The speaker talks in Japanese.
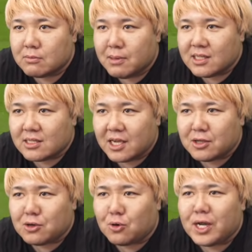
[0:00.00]
また結
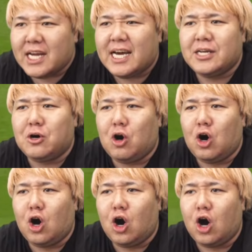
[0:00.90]
局これやないの
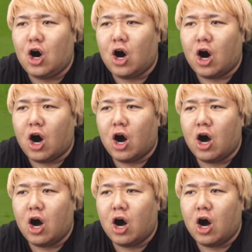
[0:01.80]
あ